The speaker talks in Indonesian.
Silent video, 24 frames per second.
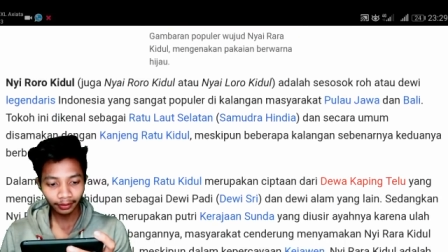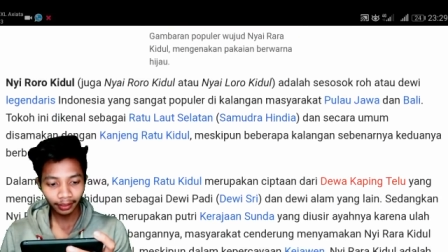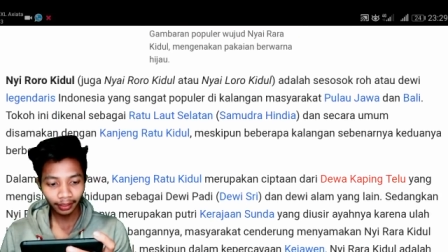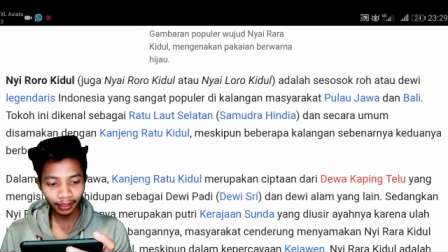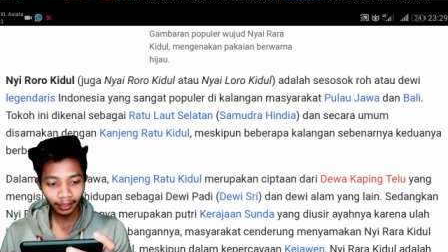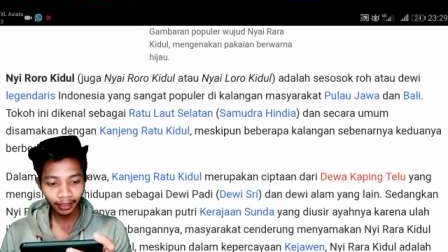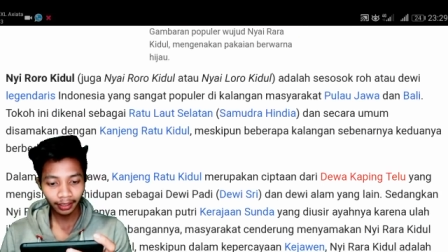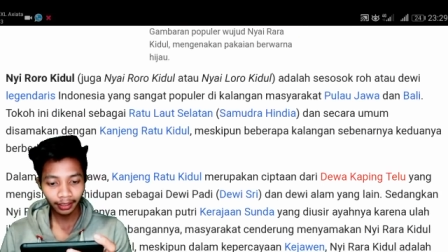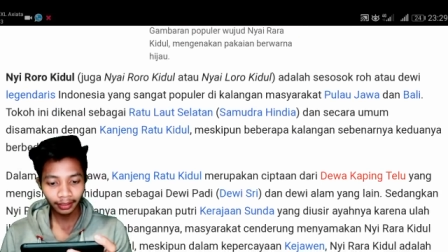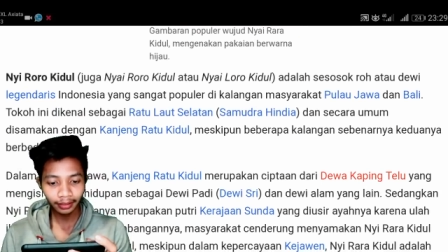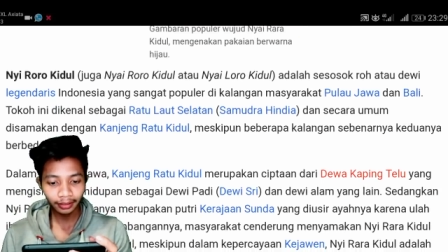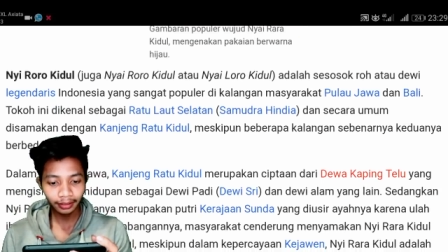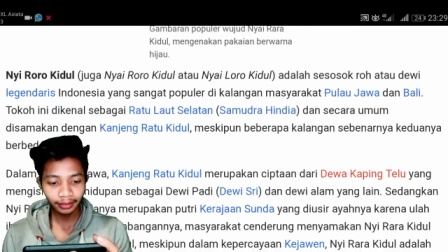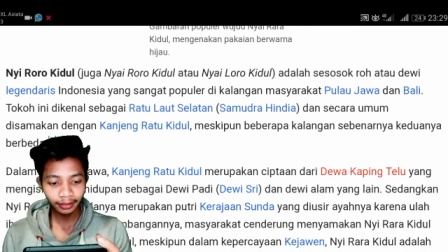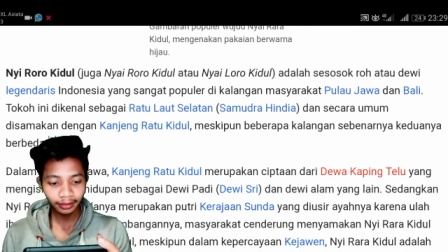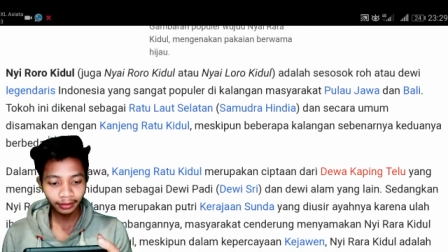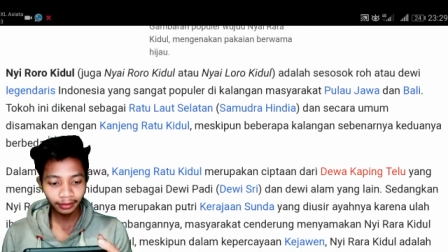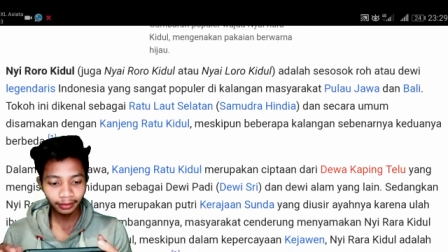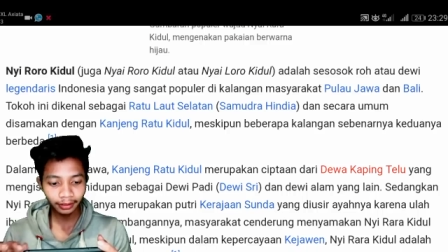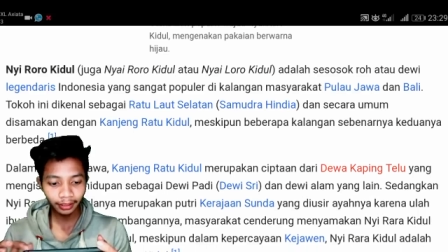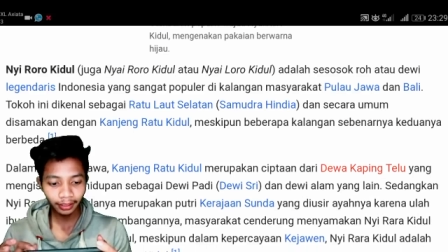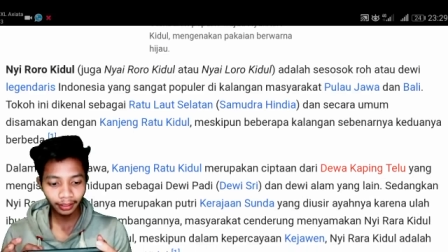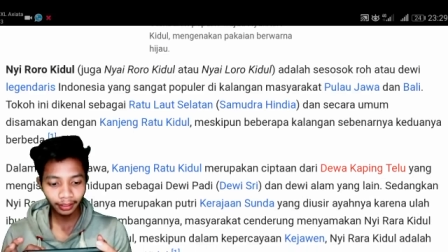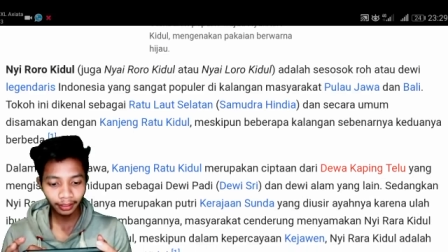
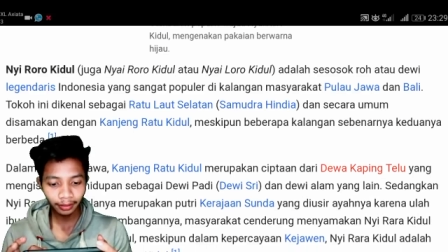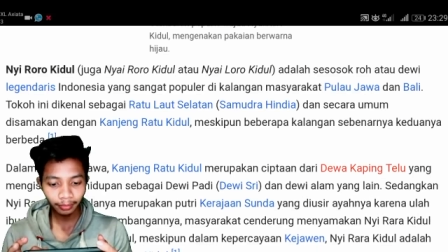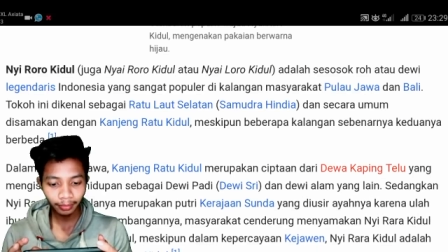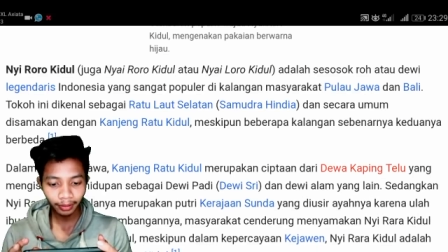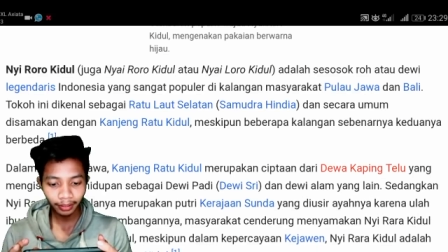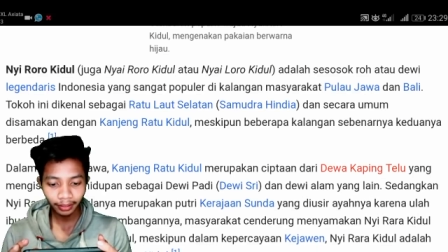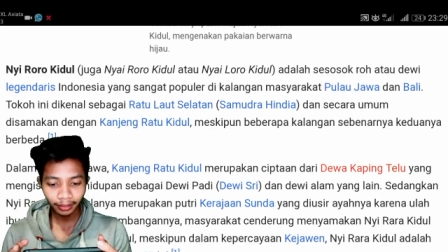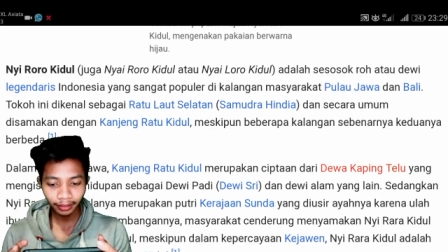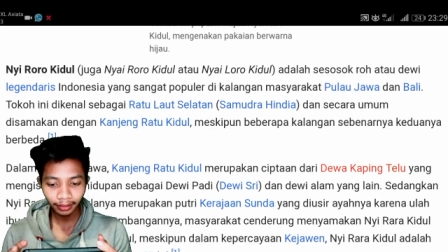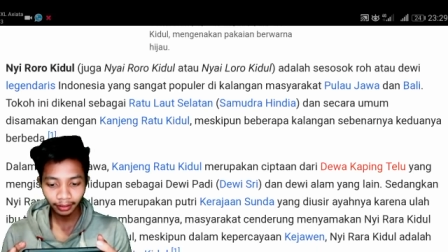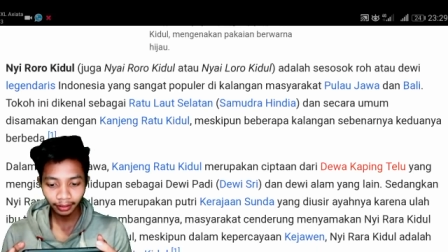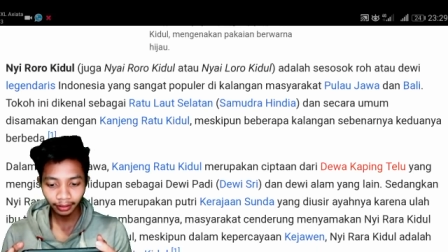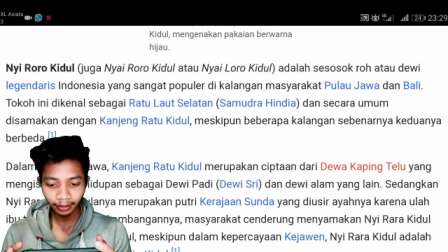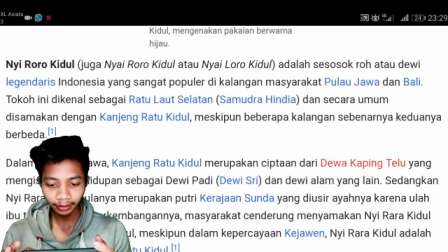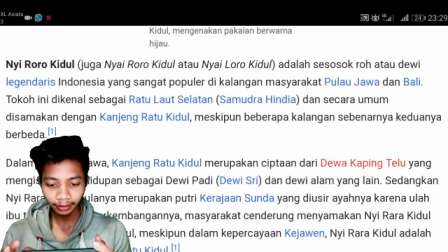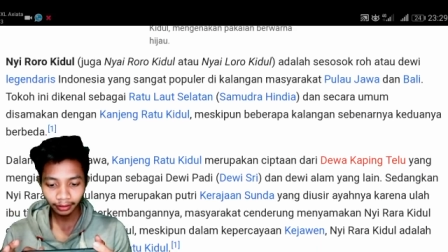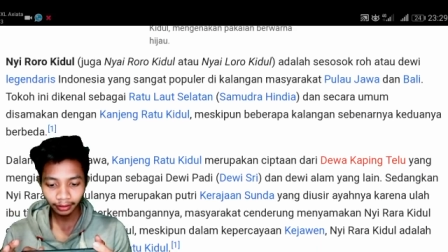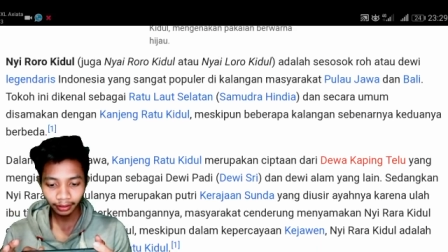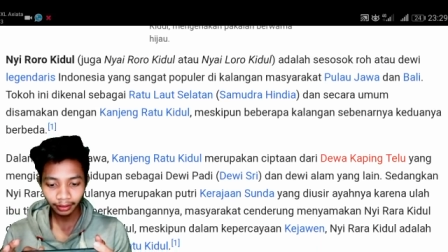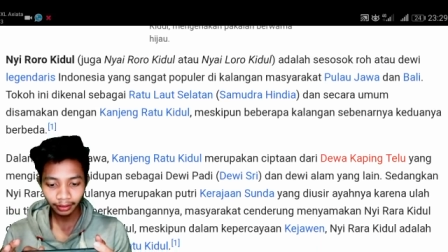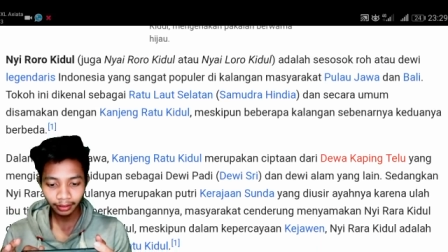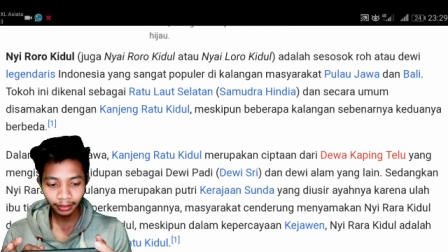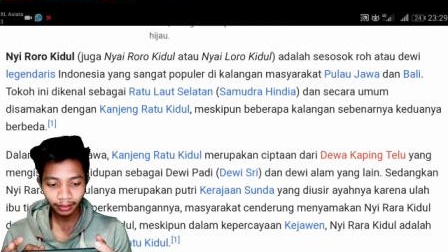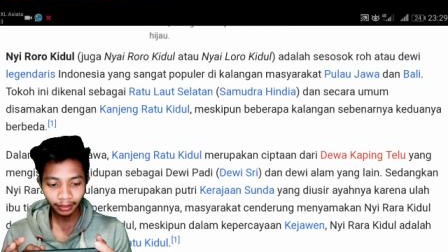kadita mana ya
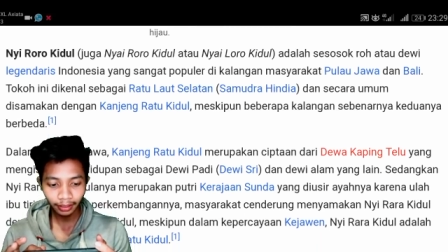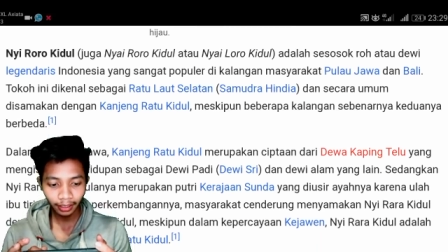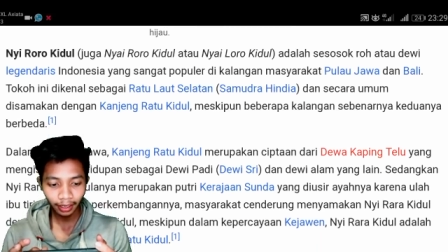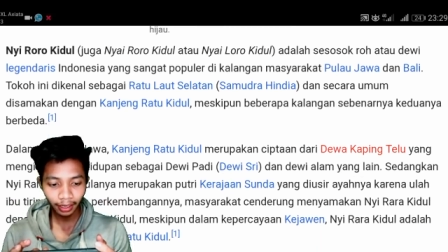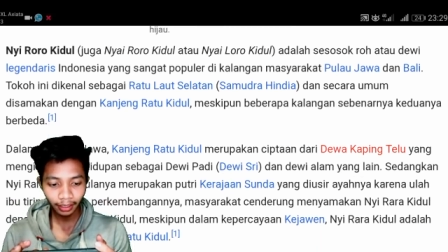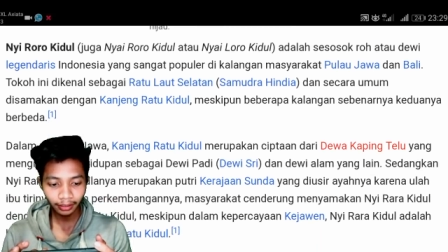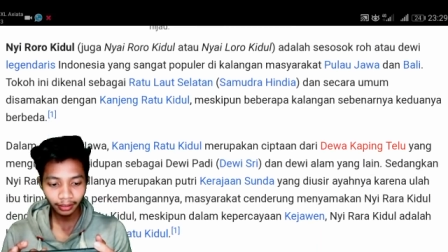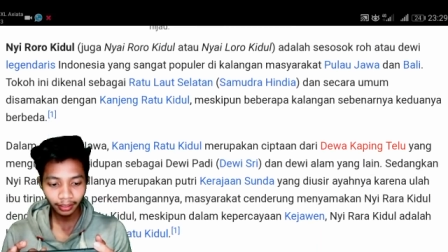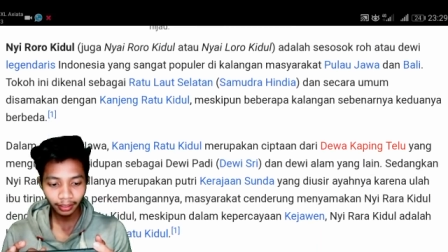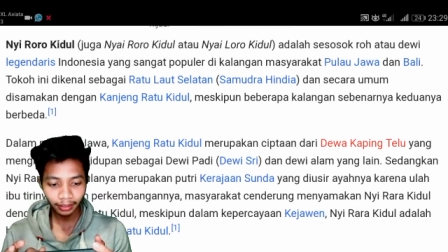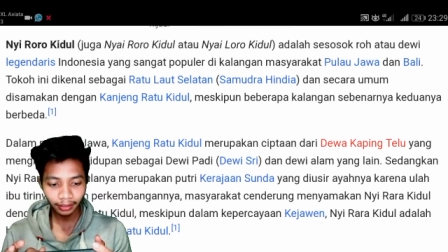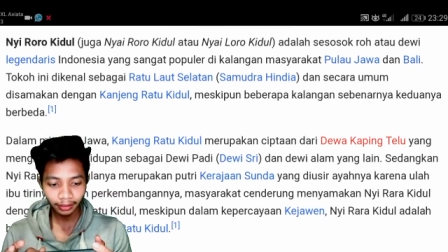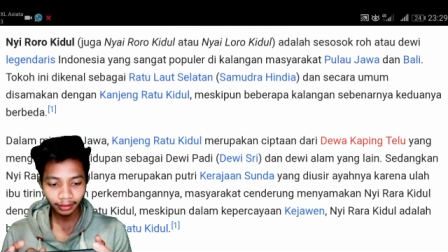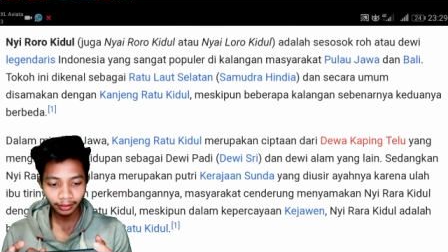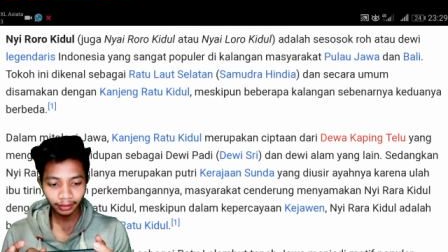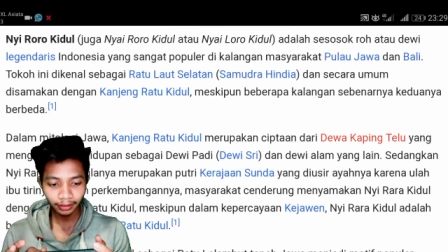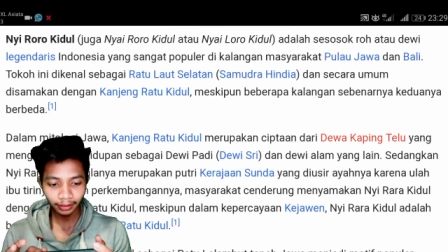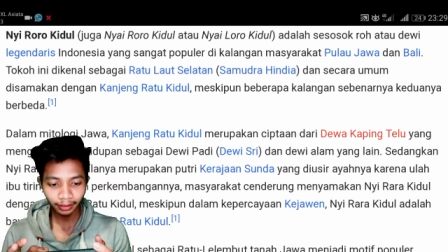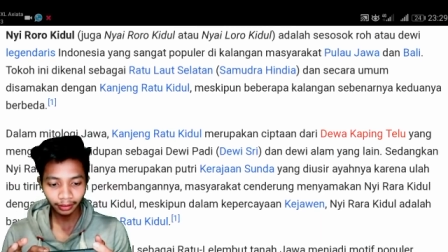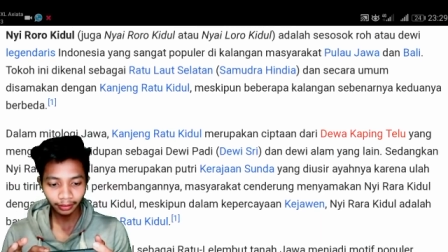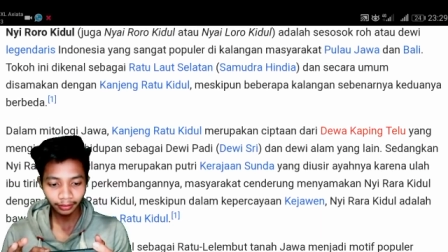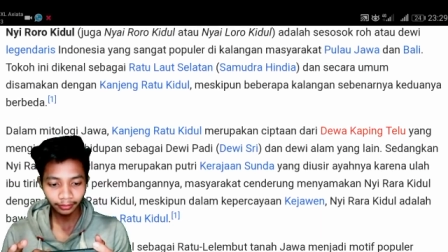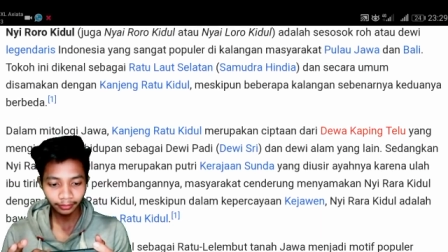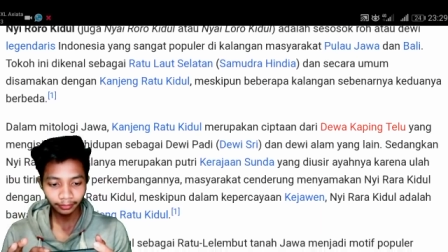tadi ada kayaknya
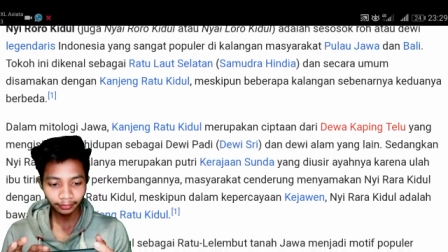ya